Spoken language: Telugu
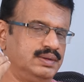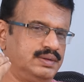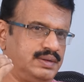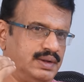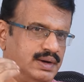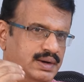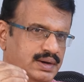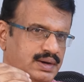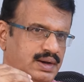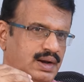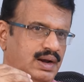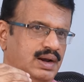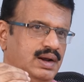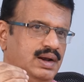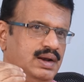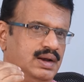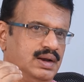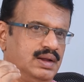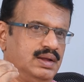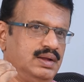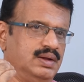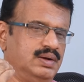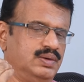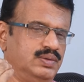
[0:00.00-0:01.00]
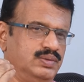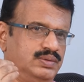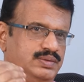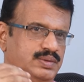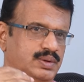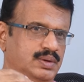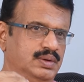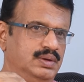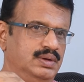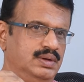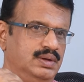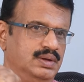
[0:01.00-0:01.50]
సెంట్రల్
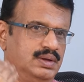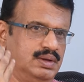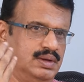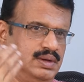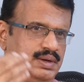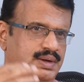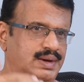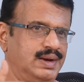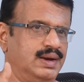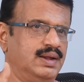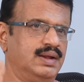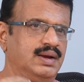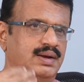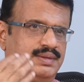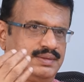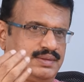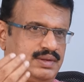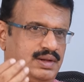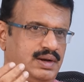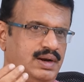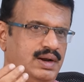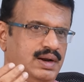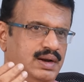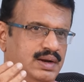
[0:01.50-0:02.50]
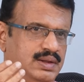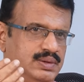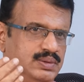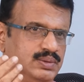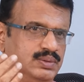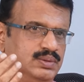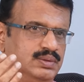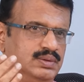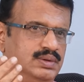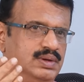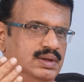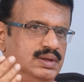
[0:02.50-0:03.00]
నుంచి క్లియరెన్స్ రాలేదు
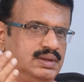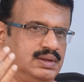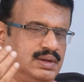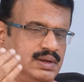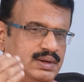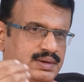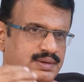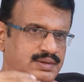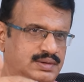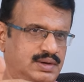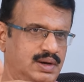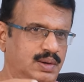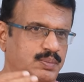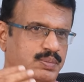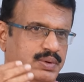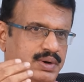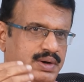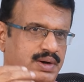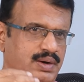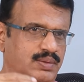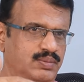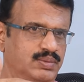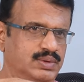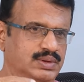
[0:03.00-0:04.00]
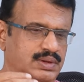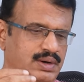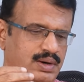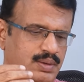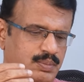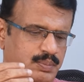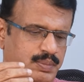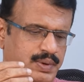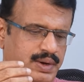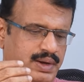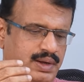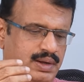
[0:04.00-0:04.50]
అందుకని స్టీఫన్
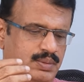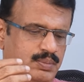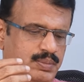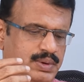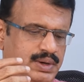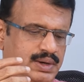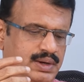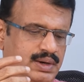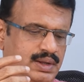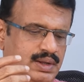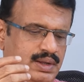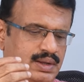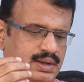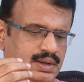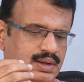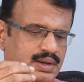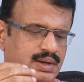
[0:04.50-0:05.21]
రవీంద్రన్ పక్కన పెట్టి